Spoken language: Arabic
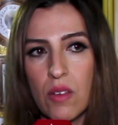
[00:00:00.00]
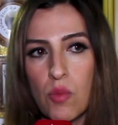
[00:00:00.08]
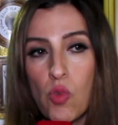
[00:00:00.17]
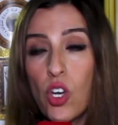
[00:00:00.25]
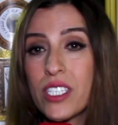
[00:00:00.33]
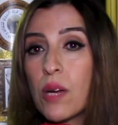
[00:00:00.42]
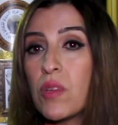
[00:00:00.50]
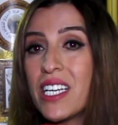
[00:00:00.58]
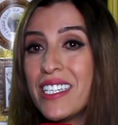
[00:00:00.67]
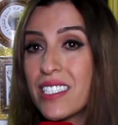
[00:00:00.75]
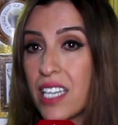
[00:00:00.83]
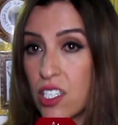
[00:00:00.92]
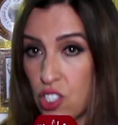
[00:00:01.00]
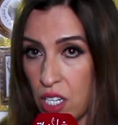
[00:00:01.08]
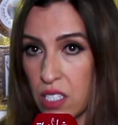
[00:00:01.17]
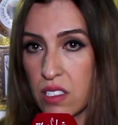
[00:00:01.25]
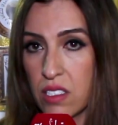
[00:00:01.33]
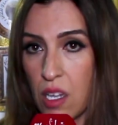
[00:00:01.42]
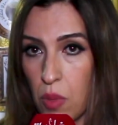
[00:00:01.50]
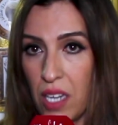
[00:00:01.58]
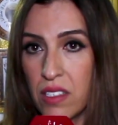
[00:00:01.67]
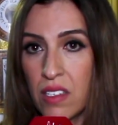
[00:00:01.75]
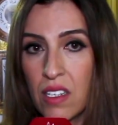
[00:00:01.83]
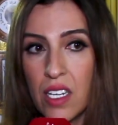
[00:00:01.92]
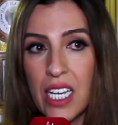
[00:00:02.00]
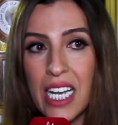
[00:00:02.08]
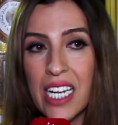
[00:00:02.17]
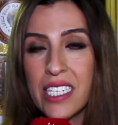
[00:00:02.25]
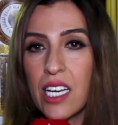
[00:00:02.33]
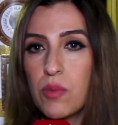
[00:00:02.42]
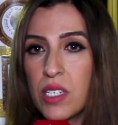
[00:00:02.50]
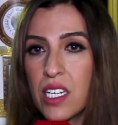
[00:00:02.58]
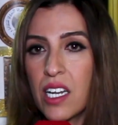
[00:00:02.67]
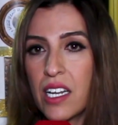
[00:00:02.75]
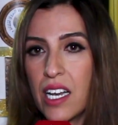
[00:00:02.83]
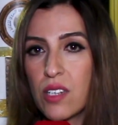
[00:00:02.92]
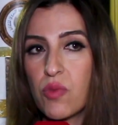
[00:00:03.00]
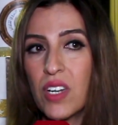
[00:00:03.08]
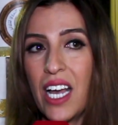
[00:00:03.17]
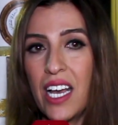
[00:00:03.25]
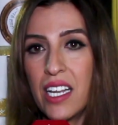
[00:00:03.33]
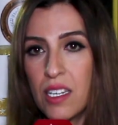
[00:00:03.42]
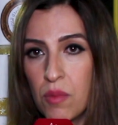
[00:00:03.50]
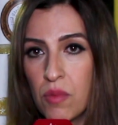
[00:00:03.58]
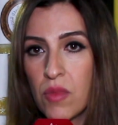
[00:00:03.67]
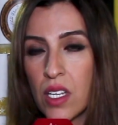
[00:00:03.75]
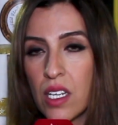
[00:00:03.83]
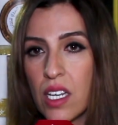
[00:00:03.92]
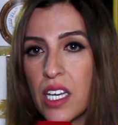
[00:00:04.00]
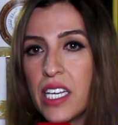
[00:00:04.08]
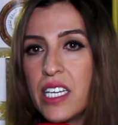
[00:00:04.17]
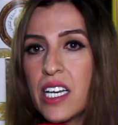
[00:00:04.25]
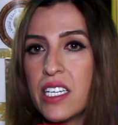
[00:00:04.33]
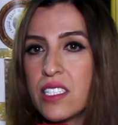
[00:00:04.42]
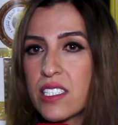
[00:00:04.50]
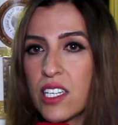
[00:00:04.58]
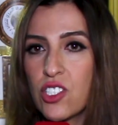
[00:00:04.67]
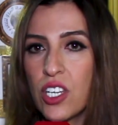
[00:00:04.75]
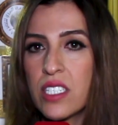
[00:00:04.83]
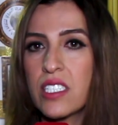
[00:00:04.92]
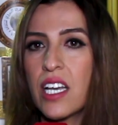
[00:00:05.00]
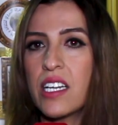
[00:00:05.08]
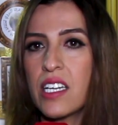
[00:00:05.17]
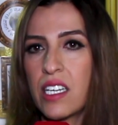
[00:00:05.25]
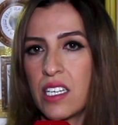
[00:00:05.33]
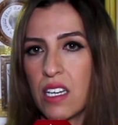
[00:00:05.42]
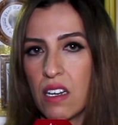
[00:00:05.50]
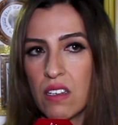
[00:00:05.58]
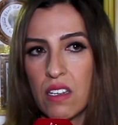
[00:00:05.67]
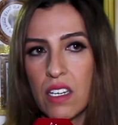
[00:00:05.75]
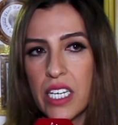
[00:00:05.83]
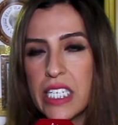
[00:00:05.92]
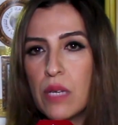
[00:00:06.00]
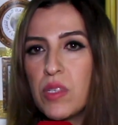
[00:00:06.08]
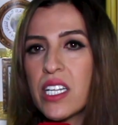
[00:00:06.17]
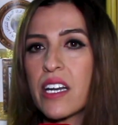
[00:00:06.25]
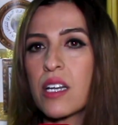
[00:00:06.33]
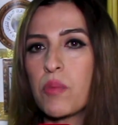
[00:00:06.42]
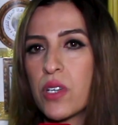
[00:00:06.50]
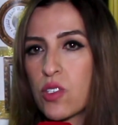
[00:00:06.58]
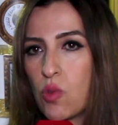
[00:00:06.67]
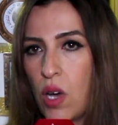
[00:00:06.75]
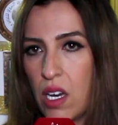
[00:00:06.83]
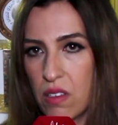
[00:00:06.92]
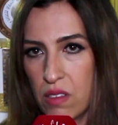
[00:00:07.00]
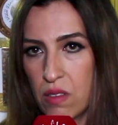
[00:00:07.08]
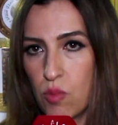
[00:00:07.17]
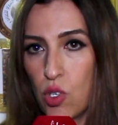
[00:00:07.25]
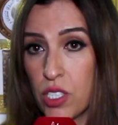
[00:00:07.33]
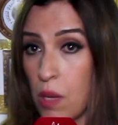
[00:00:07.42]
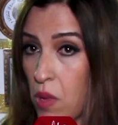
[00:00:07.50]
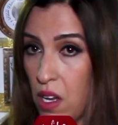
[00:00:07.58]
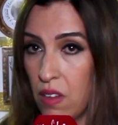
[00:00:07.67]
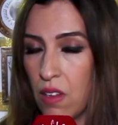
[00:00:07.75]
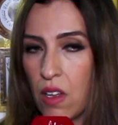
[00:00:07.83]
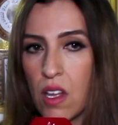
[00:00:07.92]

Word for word: معظم الإنتاجات طبعا الكبيرة الآن في العالم هي إنتاجات تاريخية هي من الريبرتوار معظمها